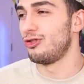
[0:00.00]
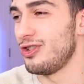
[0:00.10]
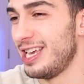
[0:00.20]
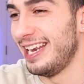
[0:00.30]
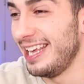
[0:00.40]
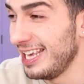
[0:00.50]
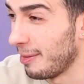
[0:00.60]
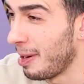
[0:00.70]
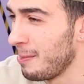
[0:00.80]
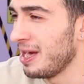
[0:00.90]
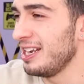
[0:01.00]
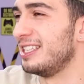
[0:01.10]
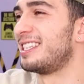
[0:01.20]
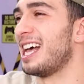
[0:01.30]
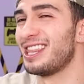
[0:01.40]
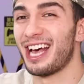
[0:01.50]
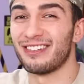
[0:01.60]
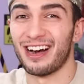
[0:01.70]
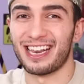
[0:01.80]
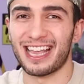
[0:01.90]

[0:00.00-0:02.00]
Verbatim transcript: Şu iyiliği yapamayan insanlar var